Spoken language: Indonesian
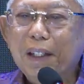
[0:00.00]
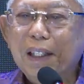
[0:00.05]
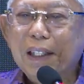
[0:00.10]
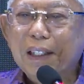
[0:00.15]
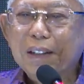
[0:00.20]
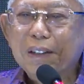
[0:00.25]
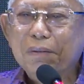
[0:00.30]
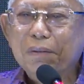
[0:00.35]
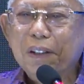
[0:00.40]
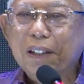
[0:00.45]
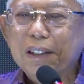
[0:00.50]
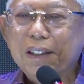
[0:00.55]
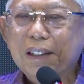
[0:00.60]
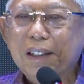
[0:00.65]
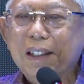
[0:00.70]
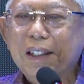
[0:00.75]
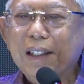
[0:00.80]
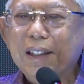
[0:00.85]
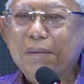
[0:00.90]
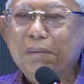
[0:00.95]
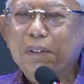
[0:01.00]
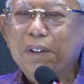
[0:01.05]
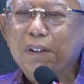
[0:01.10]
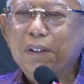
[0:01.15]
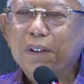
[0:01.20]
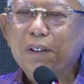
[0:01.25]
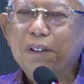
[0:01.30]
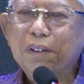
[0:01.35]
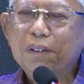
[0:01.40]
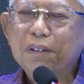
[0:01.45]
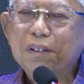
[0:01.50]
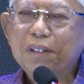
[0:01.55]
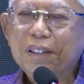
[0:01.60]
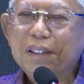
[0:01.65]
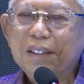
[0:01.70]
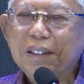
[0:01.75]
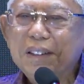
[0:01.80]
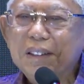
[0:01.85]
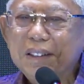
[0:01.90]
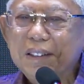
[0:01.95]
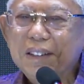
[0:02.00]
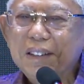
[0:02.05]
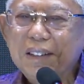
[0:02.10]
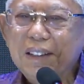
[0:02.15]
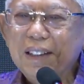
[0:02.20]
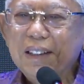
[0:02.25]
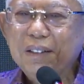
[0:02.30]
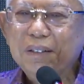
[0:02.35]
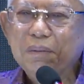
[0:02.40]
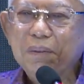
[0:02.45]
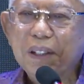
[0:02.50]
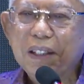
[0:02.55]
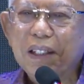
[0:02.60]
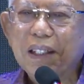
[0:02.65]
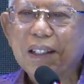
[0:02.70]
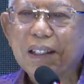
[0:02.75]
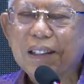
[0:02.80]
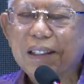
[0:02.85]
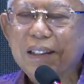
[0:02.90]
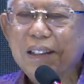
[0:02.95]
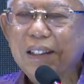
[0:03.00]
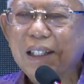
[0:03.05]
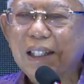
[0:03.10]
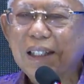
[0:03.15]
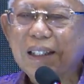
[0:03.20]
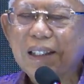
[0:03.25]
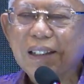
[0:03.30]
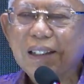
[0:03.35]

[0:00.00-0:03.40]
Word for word: Barat supaya segera dibentuk dan supaya kita